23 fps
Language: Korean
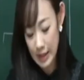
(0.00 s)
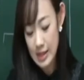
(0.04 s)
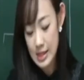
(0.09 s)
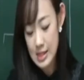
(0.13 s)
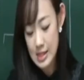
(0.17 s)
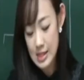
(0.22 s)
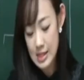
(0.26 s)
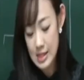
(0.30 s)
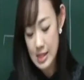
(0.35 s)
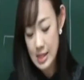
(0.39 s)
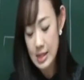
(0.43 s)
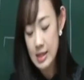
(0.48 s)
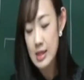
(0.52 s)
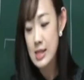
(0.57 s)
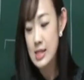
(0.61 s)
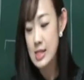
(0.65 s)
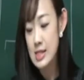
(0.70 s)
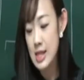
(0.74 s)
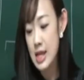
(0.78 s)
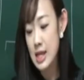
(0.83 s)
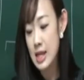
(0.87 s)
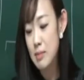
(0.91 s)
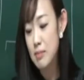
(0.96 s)
쓴
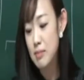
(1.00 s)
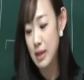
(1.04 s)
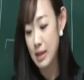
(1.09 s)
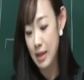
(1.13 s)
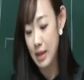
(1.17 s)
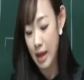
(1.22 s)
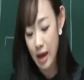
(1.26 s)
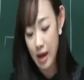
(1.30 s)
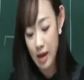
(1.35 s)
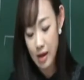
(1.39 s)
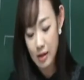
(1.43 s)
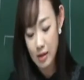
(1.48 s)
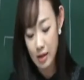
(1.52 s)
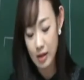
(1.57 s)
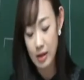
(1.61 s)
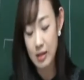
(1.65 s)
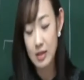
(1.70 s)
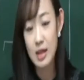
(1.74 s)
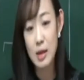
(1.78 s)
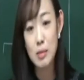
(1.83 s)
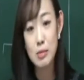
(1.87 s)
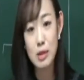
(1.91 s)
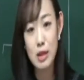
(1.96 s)
책입니다.
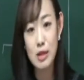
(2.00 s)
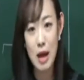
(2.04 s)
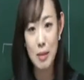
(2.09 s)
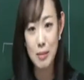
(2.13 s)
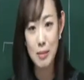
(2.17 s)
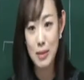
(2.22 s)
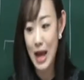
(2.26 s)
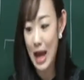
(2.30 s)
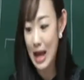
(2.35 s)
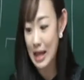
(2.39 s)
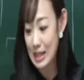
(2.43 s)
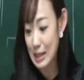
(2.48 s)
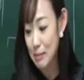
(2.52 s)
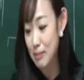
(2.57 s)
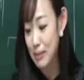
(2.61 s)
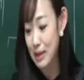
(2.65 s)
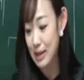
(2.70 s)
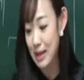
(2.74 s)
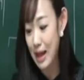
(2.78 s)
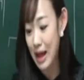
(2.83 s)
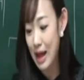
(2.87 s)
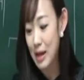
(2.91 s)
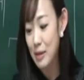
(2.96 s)
그렇기 때문에 답이
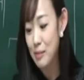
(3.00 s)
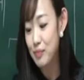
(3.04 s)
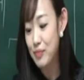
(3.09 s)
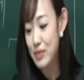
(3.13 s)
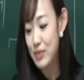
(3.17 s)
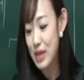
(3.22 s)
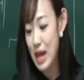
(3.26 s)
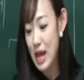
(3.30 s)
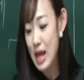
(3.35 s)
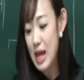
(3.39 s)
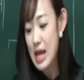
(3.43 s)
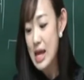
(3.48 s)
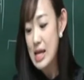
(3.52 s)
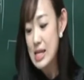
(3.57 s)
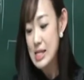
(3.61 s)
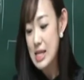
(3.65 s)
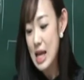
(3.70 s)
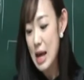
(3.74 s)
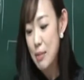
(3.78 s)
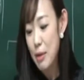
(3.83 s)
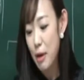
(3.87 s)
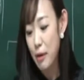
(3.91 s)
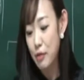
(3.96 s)
아닙니다.
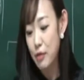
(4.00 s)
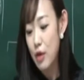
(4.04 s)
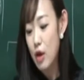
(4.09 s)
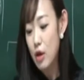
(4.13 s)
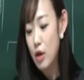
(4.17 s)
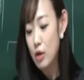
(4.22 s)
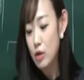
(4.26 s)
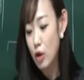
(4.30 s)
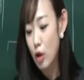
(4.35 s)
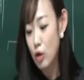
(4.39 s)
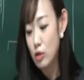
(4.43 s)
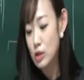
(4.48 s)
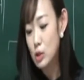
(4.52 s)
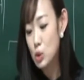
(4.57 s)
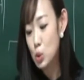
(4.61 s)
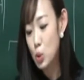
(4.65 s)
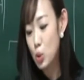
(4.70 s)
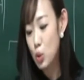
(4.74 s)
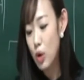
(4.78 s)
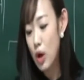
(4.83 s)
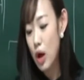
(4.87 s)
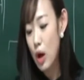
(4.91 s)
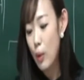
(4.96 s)
4번
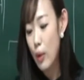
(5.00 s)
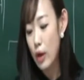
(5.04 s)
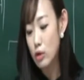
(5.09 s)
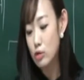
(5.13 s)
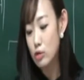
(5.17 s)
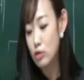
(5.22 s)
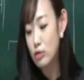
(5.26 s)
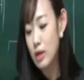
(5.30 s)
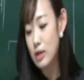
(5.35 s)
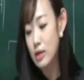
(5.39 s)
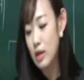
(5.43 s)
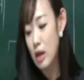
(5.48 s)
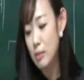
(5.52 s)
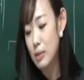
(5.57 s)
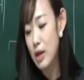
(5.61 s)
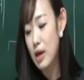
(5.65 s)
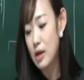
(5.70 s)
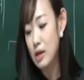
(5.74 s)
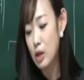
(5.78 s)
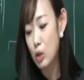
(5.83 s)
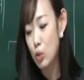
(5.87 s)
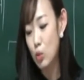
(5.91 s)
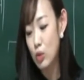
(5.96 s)
여진족과 왜구에
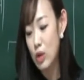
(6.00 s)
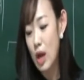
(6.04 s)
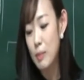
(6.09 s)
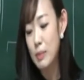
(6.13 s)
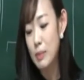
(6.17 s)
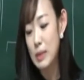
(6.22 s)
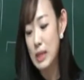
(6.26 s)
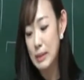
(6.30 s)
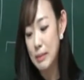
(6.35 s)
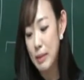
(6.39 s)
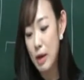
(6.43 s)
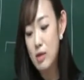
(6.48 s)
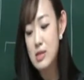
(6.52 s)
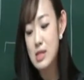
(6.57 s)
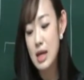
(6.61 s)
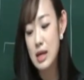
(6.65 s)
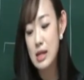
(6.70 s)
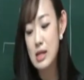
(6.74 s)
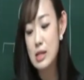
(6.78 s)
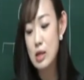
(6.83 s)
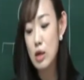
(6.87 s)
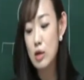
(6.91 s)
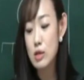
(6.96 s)
대비하기 위해
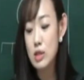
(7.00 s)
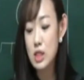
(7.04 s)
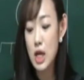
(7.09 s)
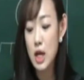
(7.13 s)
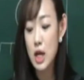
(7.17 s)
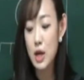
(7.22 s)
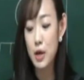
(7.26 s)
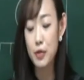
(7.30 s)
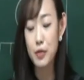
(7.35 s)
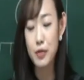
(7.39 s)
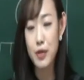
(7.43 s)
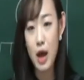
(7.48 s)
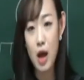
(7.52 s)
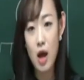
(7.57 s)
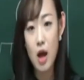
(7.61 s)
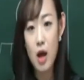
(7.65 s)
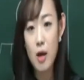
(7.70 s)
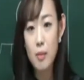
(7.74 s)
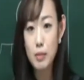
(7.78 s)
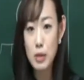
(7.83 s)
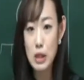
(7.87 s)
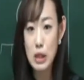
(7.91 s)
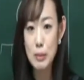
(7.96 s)
비변사를 설치하였다.
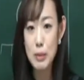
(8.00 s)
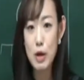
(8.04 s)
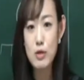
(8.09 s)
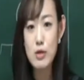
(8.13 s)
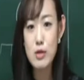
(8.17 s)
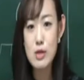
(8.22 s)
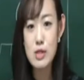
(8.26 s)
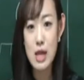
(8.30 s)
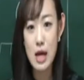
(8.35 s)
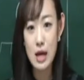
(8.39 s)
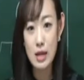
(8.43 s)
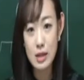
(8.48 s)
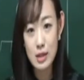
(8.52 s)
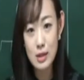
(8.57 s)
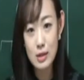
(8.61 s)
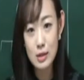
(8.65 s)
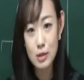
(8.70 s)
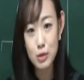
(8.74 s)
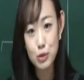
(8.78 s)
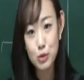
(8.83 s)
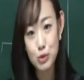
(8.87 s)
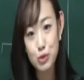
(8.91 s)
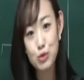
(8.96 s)
비변사는
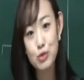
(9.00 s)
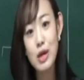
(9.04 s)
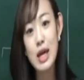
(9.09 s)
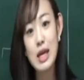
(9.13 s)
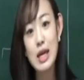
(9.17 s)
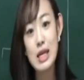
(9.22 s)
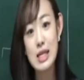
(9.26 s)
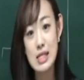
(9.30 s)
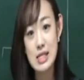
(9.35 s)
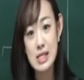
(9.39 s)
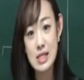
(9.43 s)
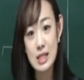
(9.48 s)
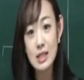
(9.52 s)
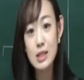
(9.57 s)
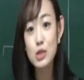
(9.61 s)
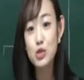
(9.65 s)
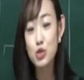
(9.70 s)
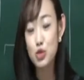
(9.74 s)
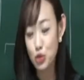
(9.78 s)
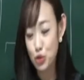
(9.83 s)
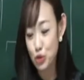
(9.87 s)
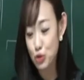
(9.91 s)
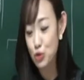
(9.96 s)
후에 있을
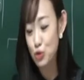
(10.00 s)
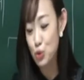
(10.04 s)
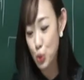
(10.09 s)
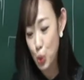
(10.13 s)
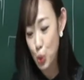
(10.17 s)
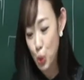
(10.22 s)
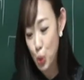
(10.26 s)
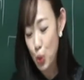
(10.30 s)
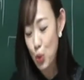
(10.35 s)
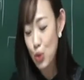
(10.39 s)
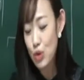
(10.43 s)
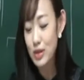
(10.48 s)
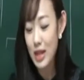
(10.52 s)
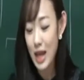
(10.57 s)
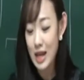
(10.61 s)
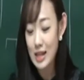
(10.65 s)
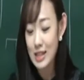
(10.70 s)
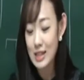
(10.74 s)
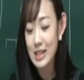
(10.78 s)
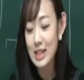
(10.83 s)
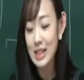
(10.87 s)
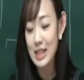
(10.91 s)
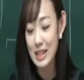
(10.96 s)
중종
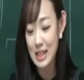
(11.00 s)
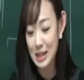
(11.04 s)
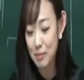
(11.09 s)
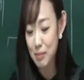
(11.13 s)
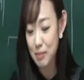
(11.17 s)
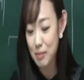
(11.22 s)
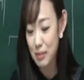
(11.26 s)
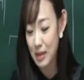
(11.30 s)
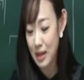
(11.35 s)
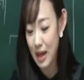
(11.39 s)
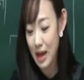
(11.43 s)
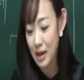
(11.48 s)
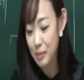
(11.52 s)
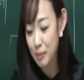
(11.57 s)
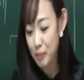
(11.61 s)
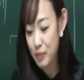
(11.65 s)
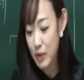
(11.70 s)
때의 일입니다.